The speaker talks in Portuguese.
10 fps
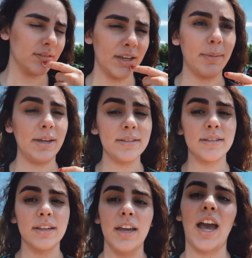O que
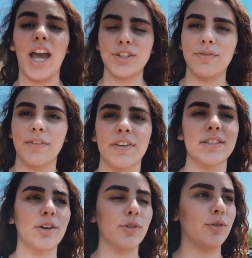mais? Aí a gente vai
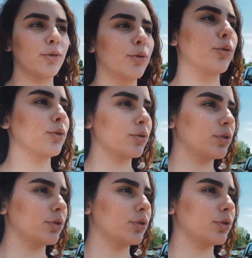fazer o...